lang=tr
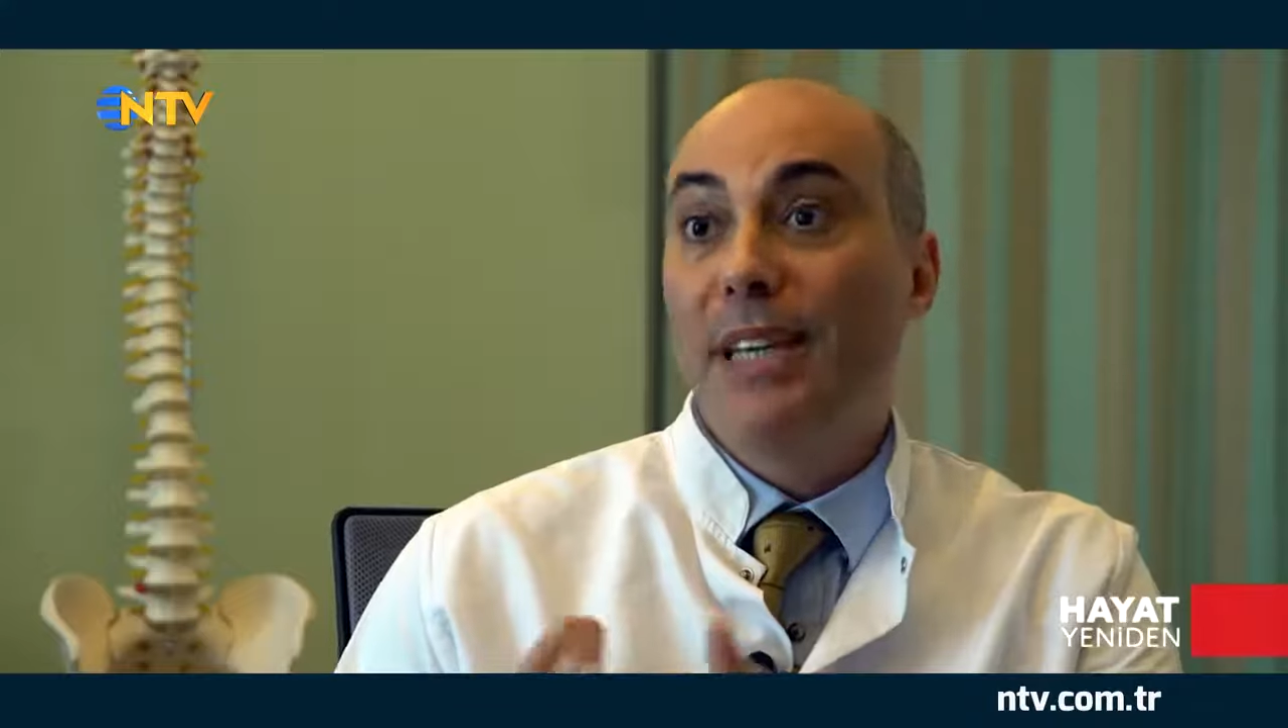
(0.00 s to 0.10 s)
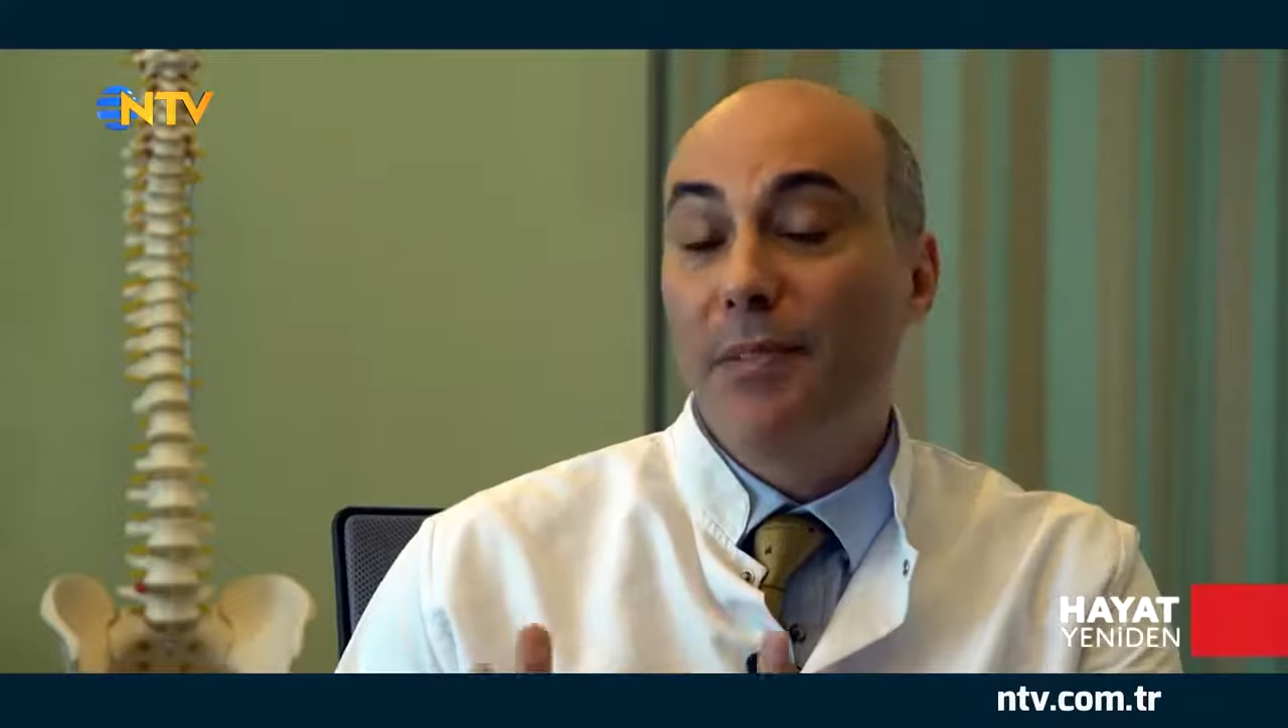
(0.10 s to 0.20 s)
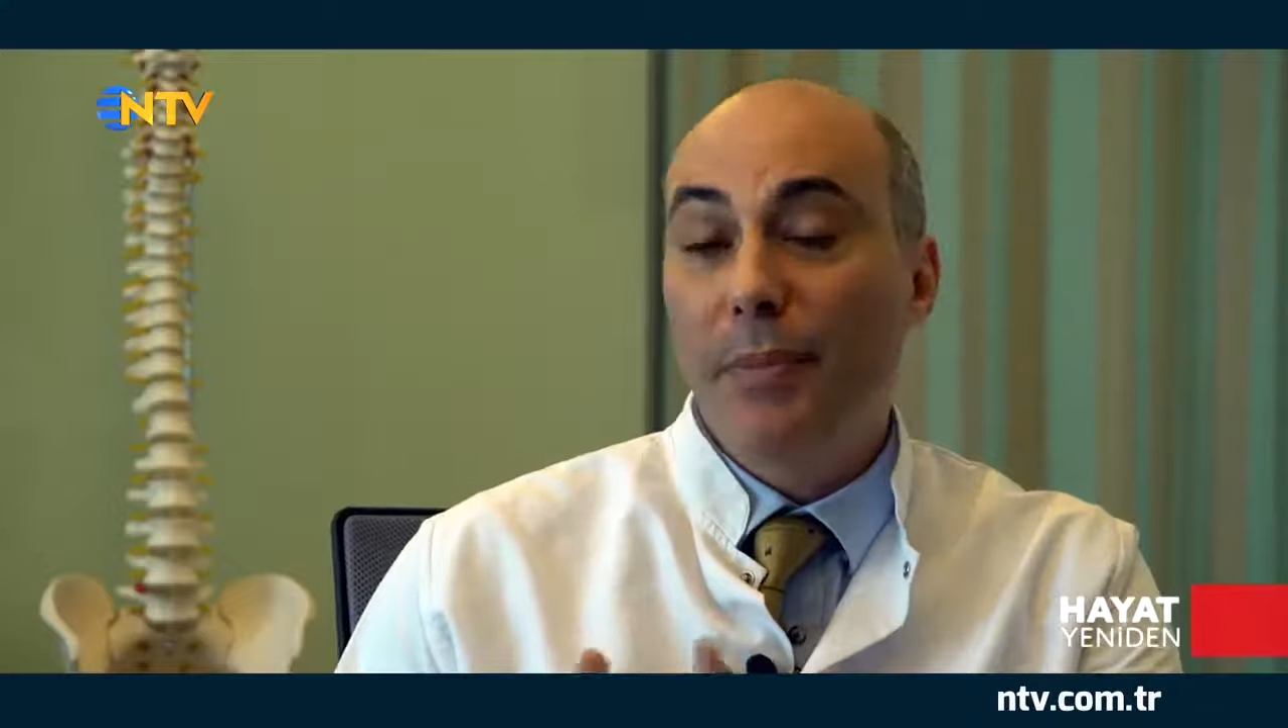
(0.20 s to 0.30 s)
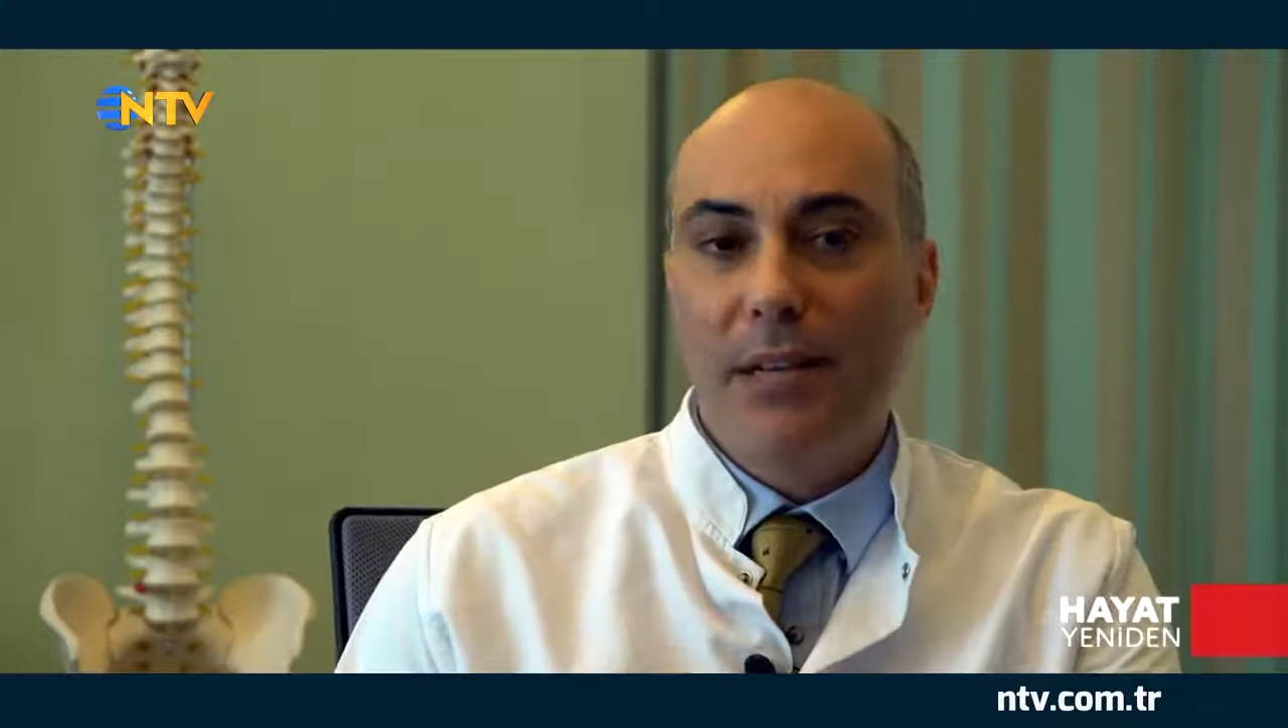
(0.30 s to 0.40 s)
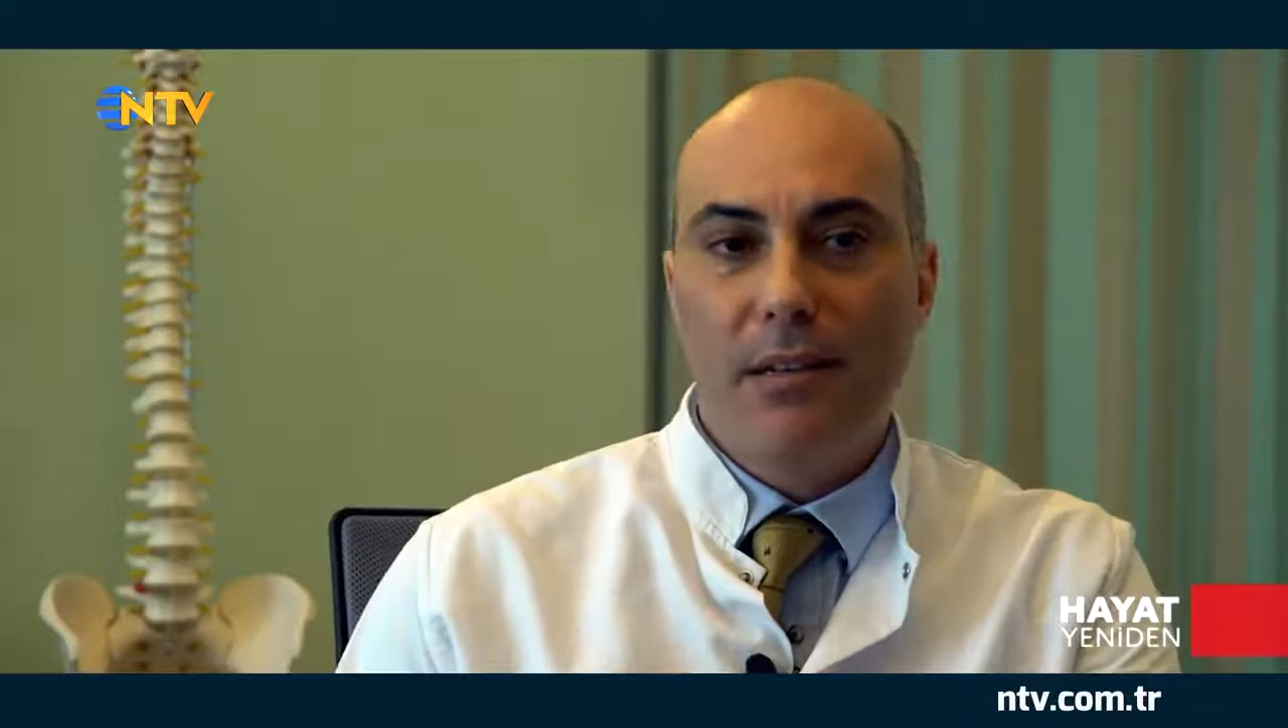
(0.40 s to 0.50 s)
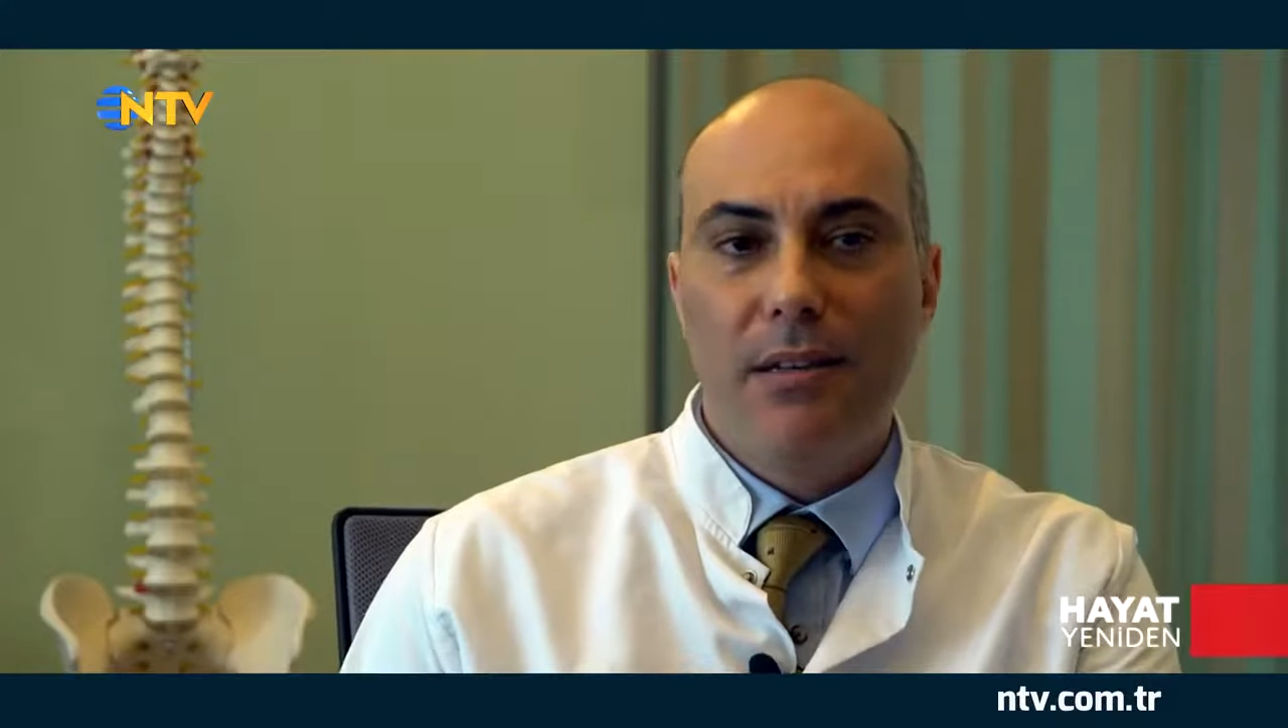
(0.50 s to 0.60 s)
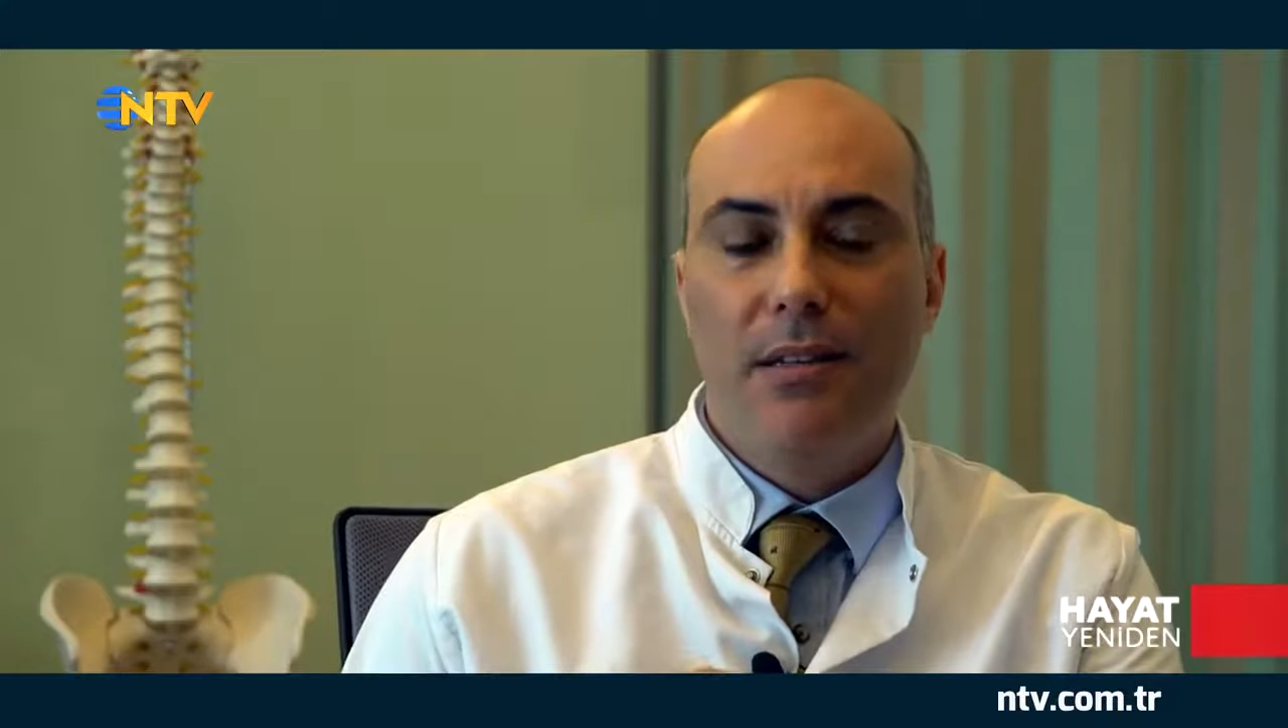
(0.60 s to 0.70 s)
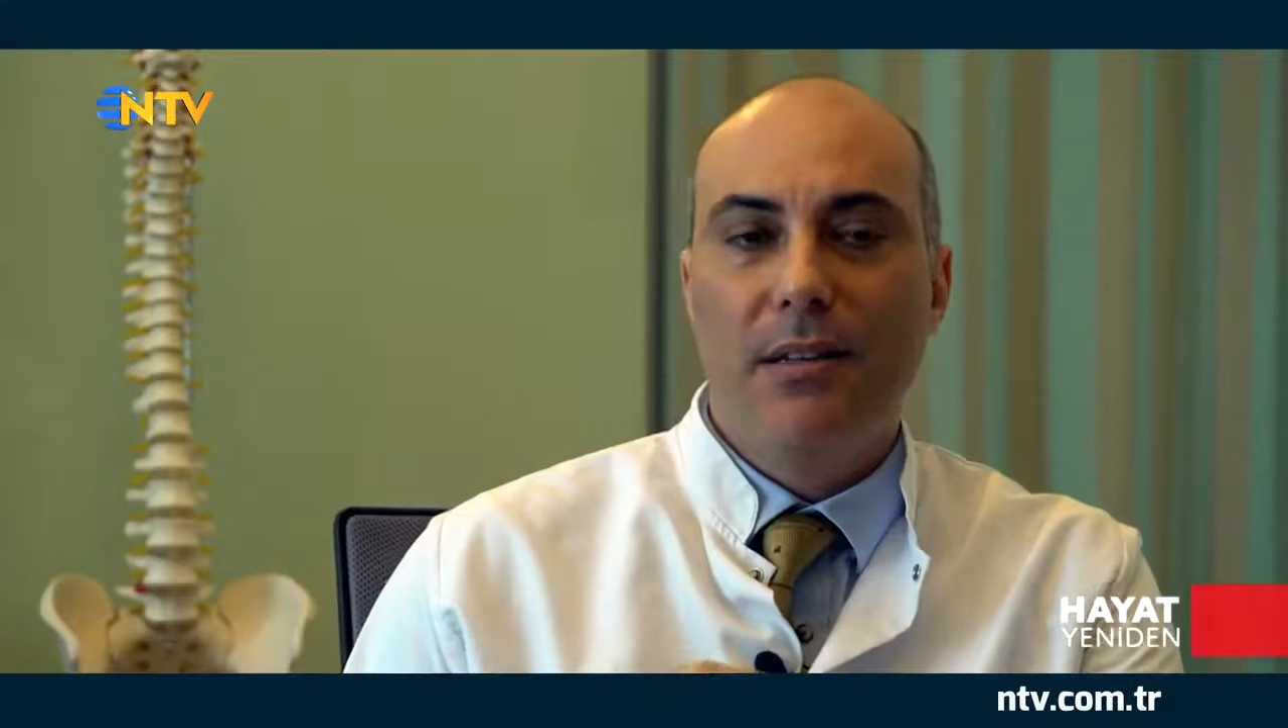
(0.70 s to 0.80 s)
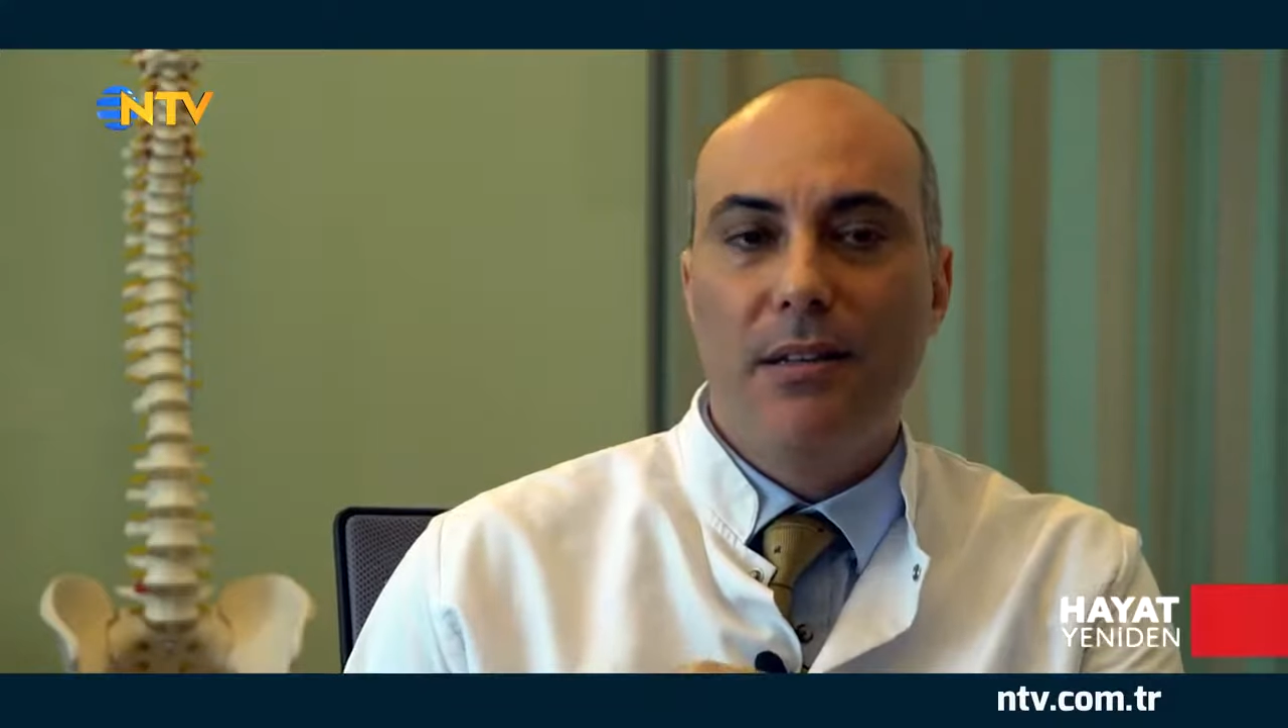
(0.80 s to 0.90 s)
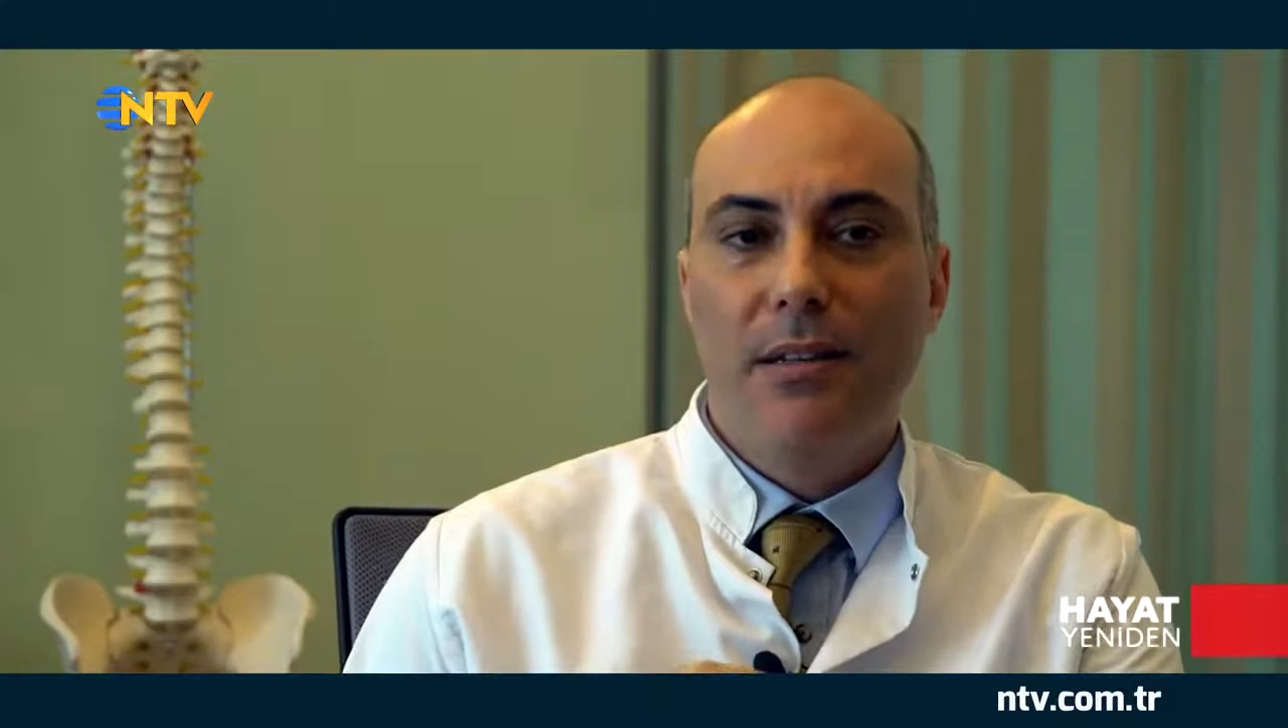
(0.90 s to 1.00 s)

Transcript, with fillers: gitmek git, e,